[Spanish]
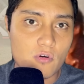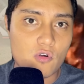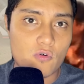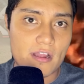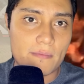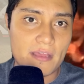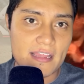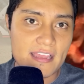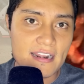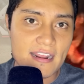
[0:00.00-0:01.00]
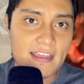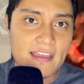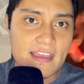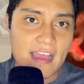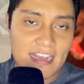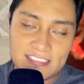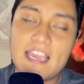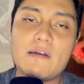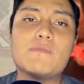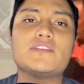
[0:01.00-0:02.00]
con Javier Aguirre, así
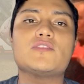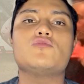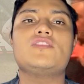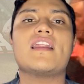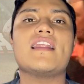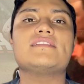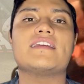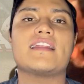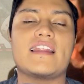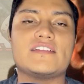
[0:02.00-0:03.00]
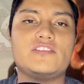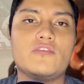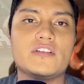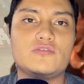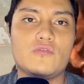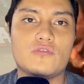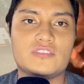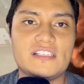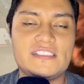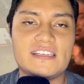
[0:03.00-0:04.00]
que vamos a escuchar las declaraciones de Hugo
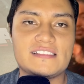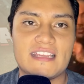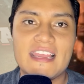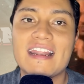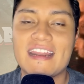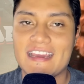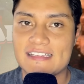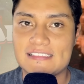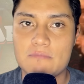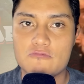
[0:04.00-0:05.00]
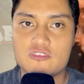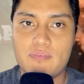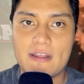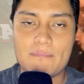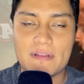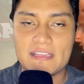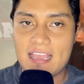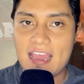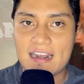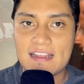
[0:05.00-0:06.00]
Sánchez y regresamos para
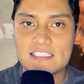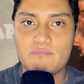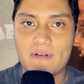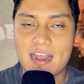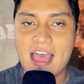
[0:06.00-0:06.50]
platicarlas, para